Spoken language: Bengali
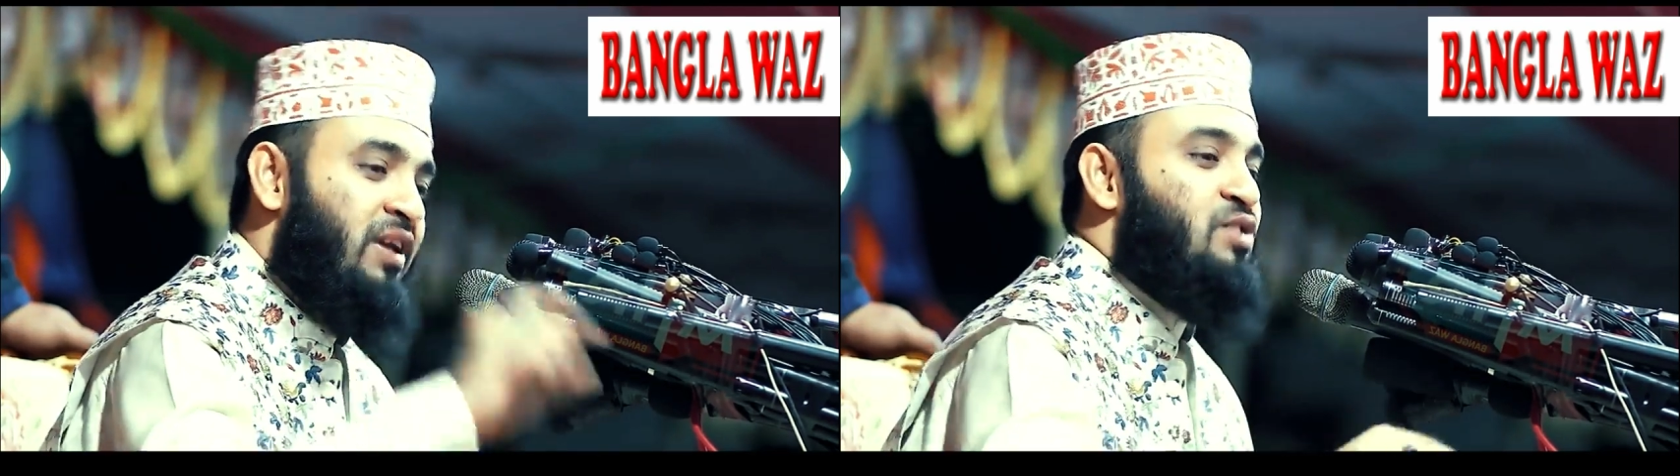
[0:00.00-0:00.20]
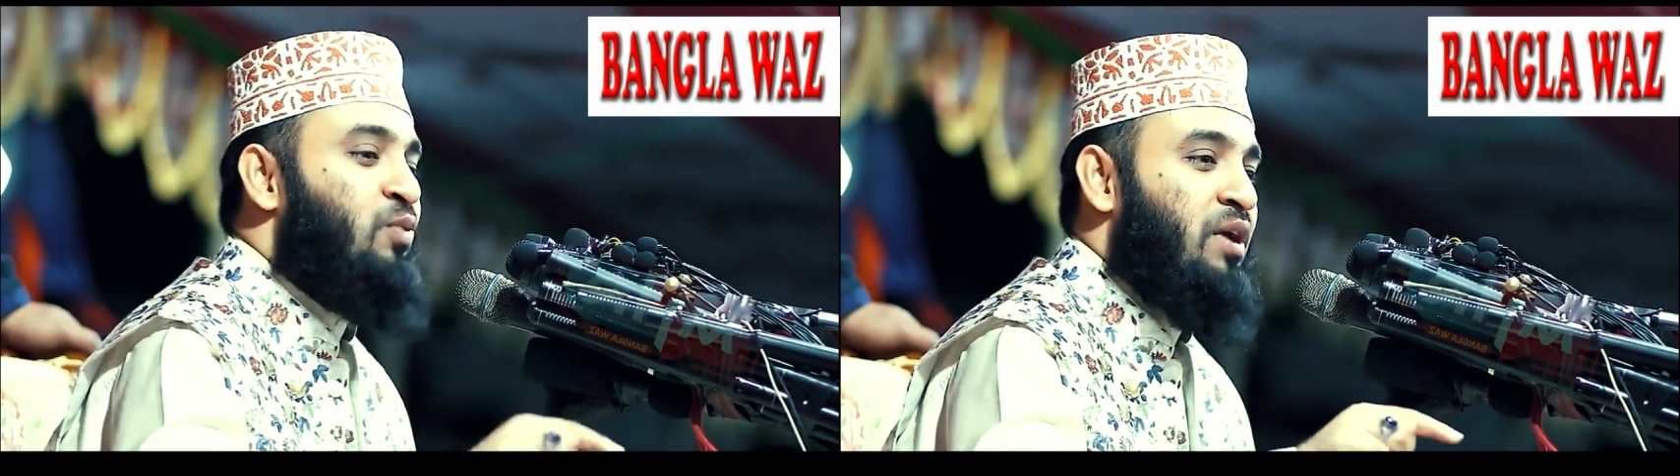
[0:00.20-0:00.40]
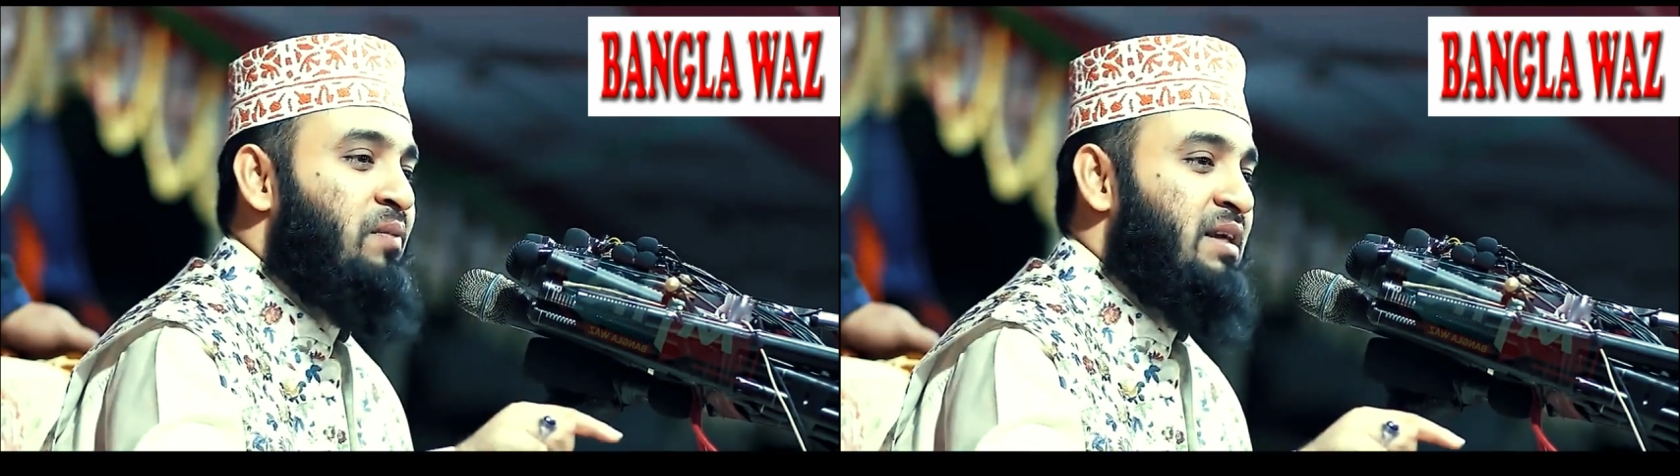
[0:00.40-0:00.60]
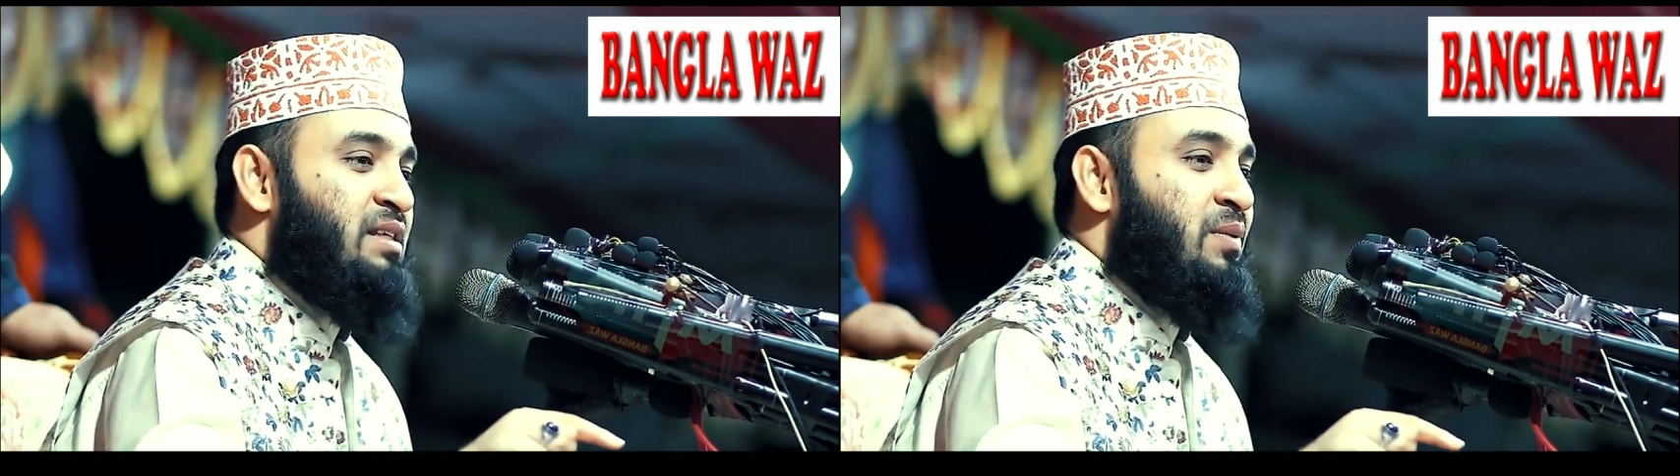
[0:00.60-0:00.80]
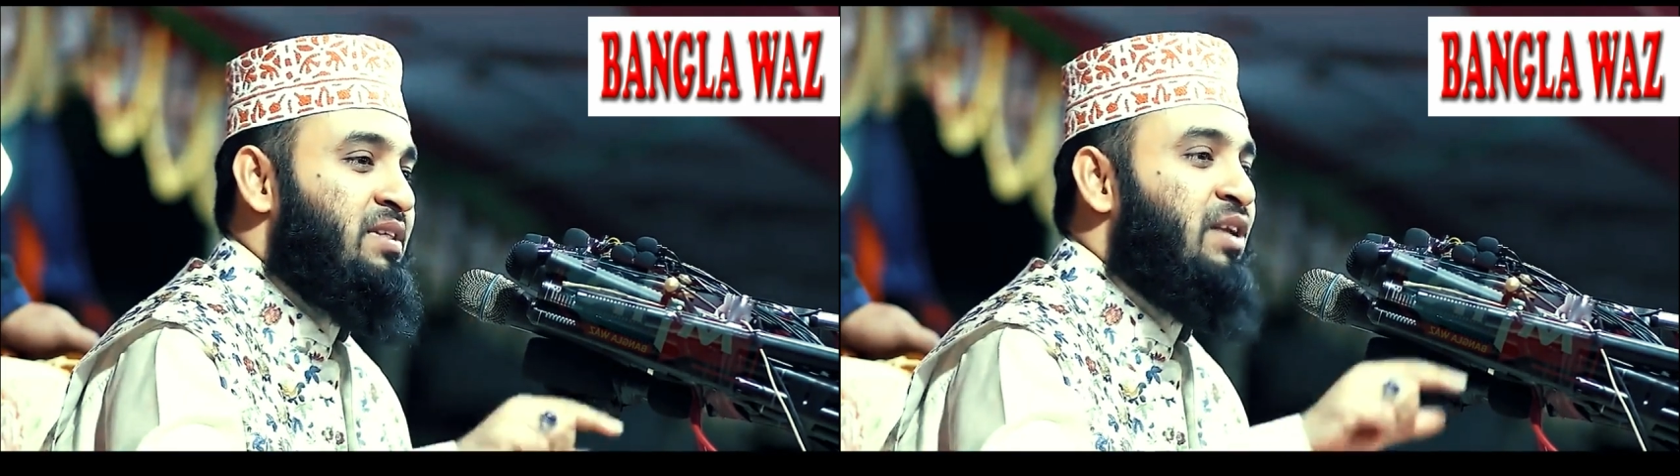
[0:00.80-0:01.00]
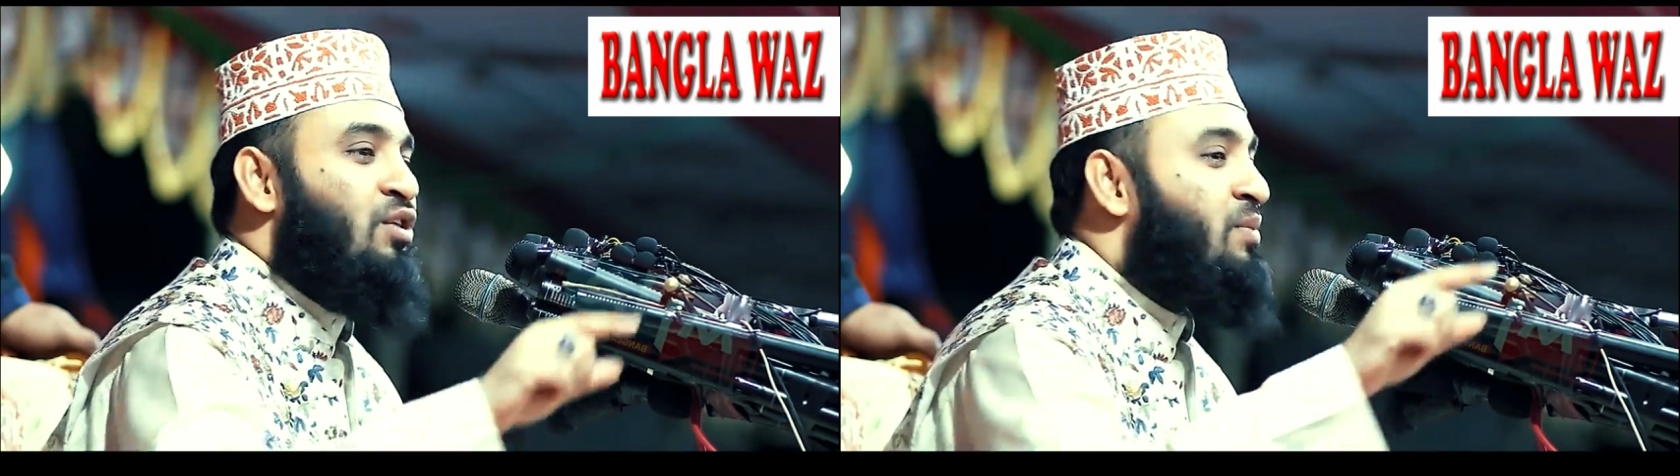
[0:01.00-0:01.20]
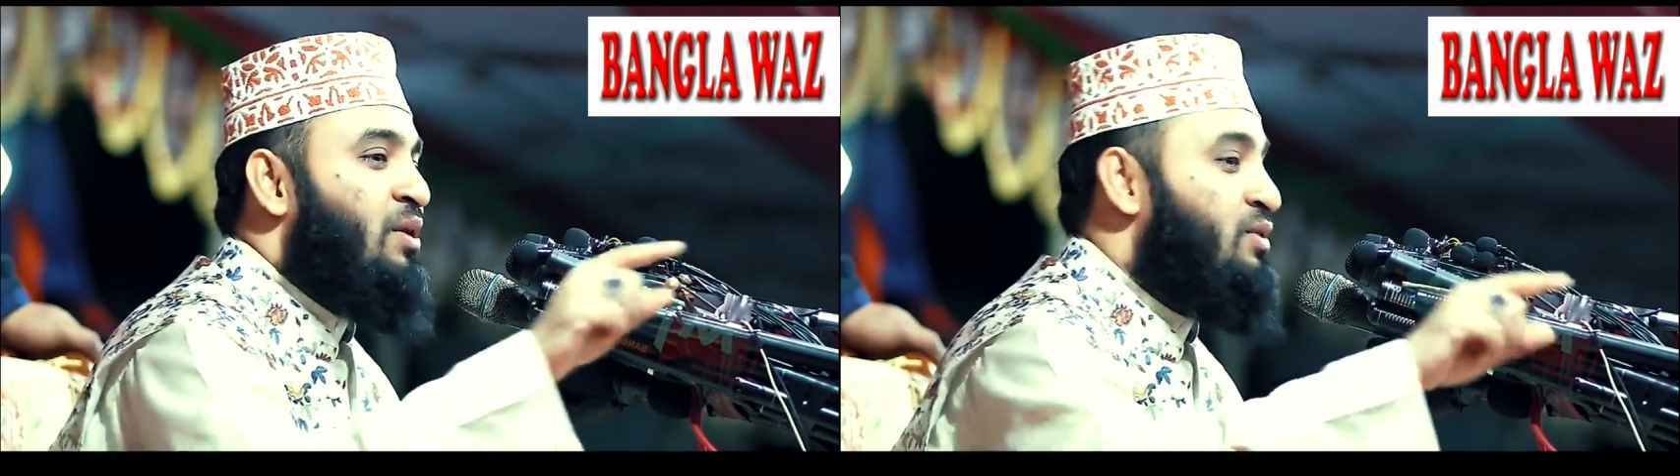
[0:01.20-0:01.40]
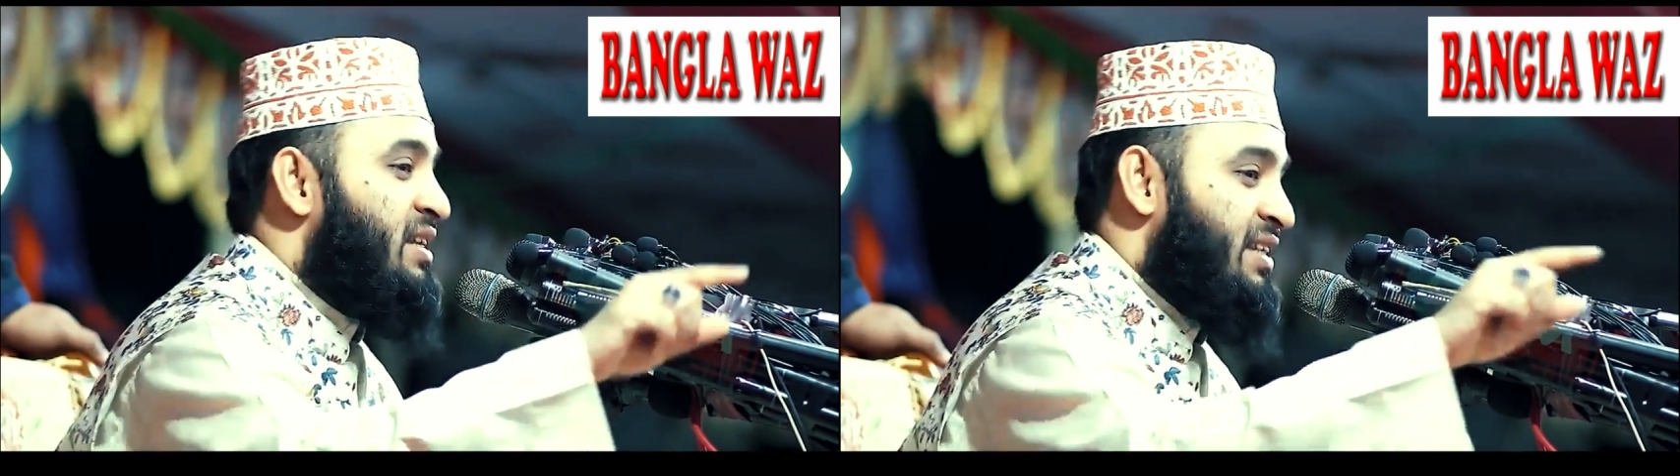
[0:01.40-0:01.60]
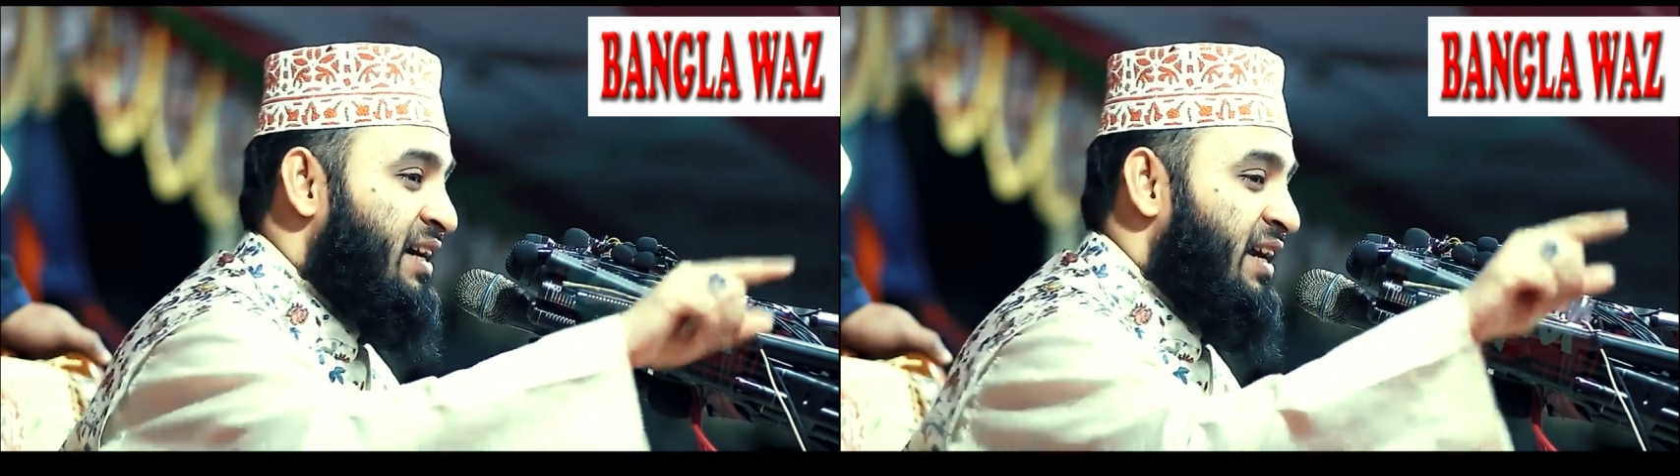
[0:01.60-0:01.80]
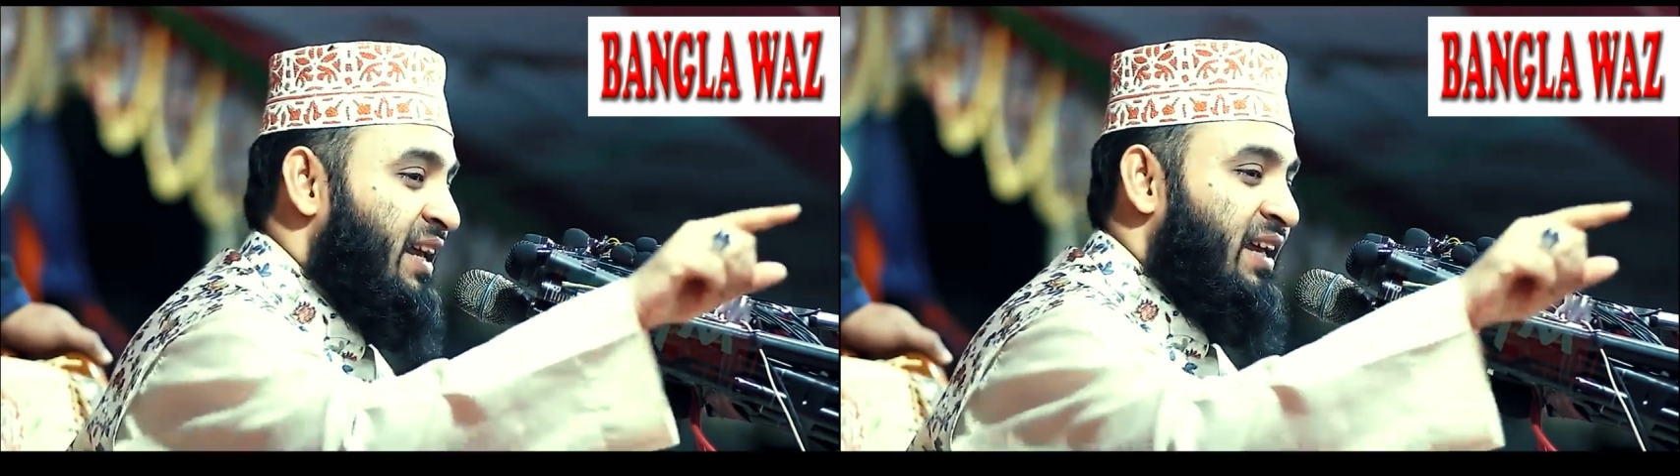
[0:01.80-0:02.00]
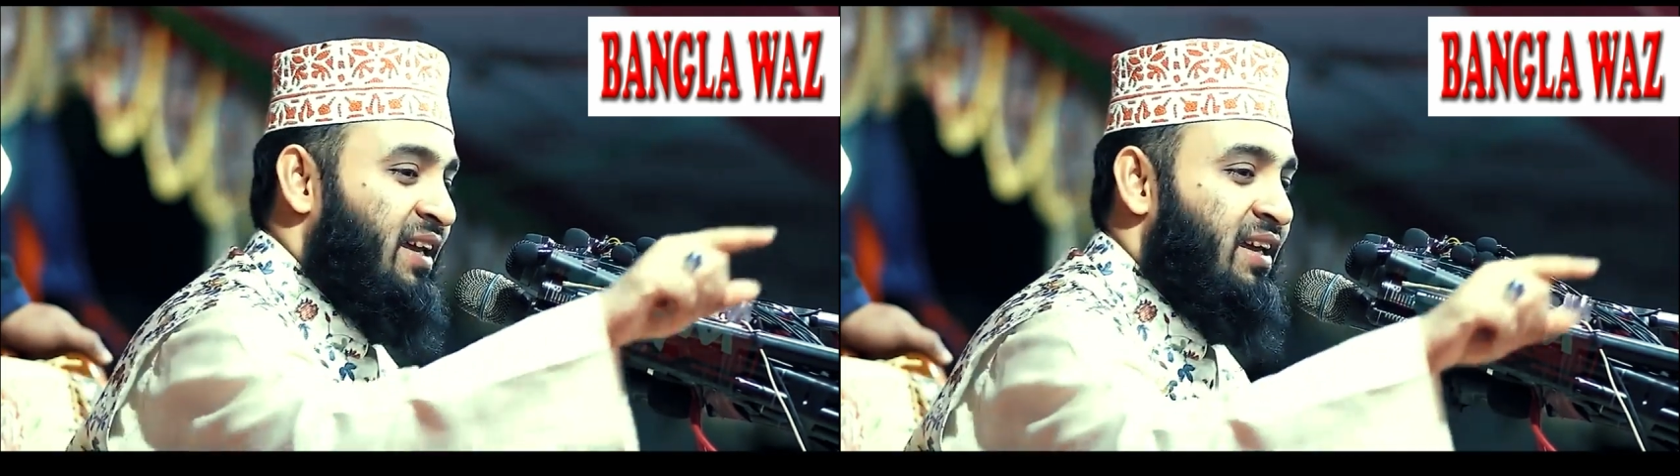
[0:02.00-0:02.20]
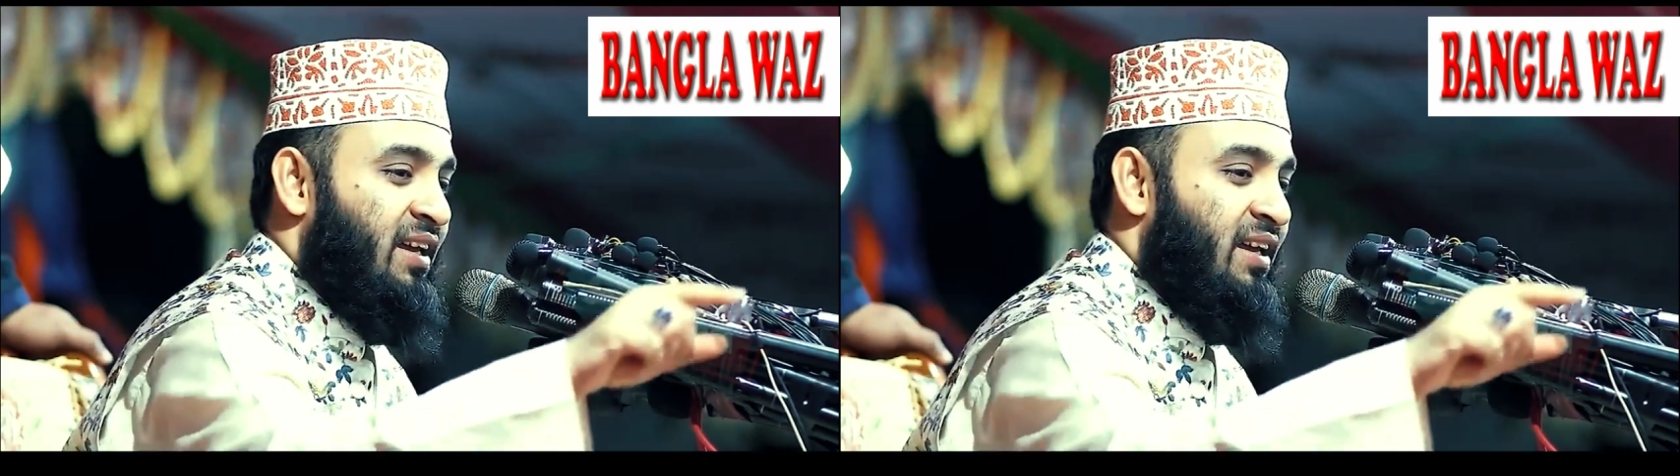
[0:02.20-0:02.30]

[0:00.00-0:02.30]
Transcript: ফেসবুকে মাঝে মাঝে এরকম নিউজ আসে না নাই